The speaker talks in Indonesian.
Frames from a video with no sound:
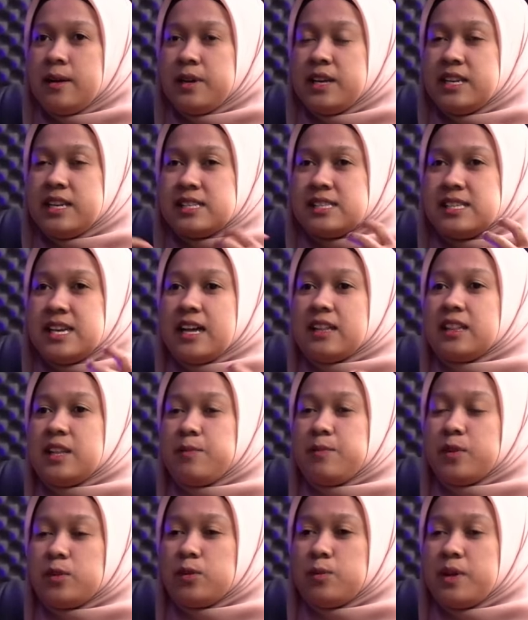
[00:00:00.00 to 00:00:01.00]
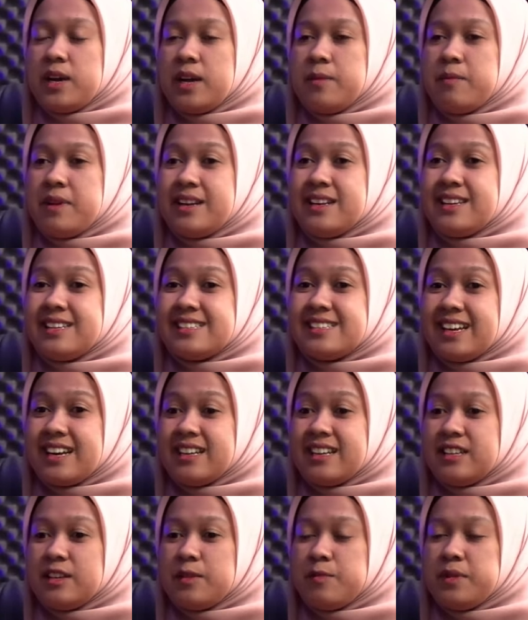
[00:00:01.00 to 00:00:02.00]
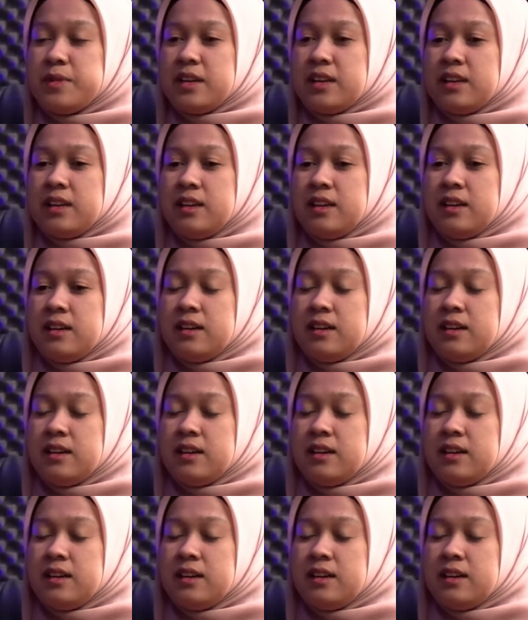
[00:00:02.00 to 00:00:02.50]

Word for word: inisiatif gitu bagaimana nih caranya biar